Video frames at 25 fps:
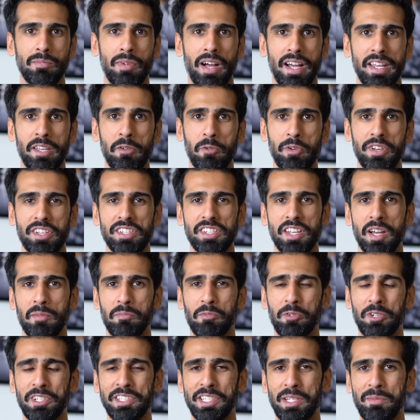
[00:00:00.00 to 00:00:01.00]
मेटाबॉलिज्म हाई होने से आप
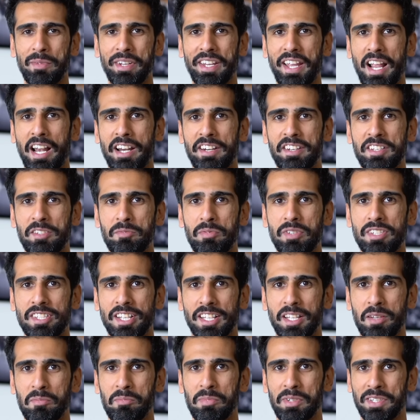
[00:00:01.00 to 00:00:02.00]
पूरे दिन में कैलोरीज भी
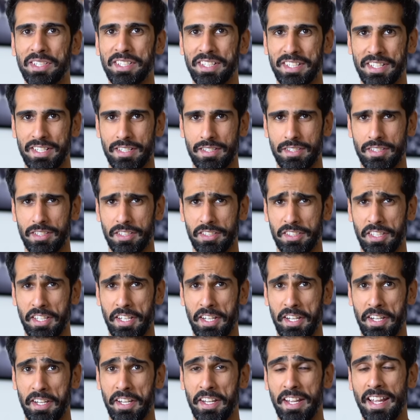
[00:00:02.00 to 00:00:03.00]
ज़्यादा बर्न कर सकते
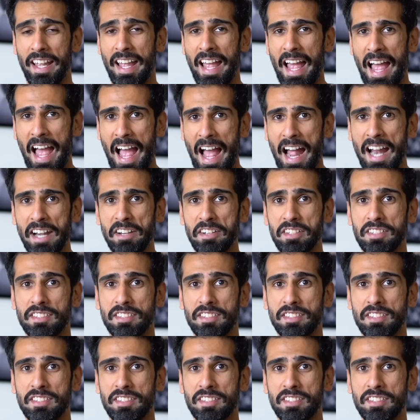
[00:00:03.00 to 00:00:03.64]
हैं एंड